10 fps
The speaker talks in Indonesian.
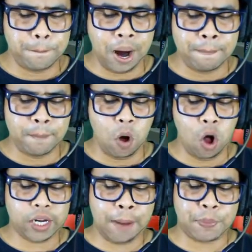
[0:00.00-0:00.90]
Bam.
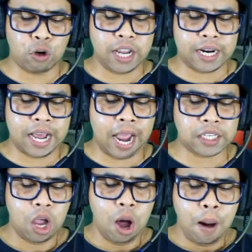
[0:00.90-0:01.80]
Oke, okay, perutnya kena guys.